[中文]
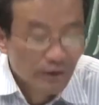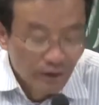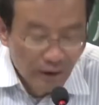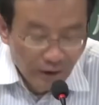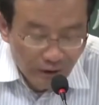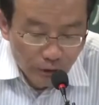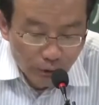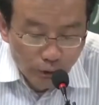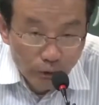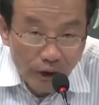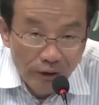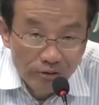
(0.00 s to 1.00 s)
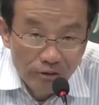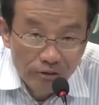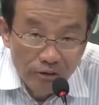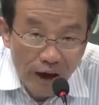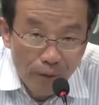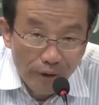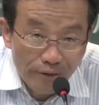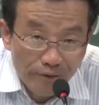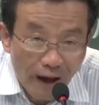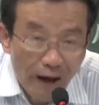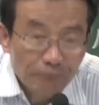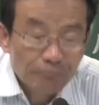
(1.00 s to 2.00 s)
人以语言之家为
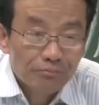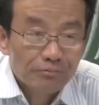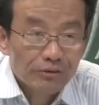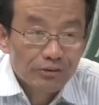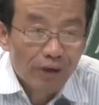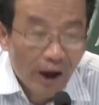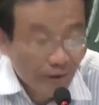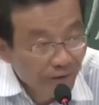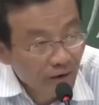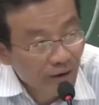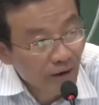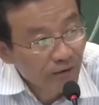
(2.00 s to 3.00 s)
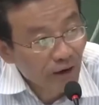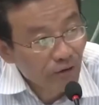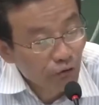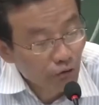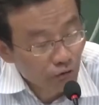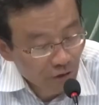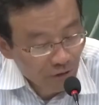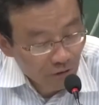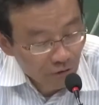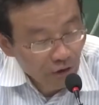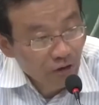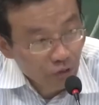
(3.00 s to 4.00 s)
家，这是海德格尔的一句
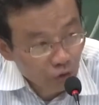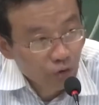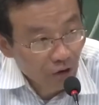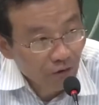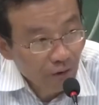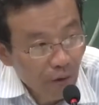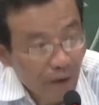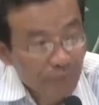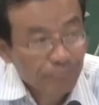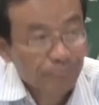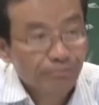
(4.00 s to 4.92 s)
非常重要的话。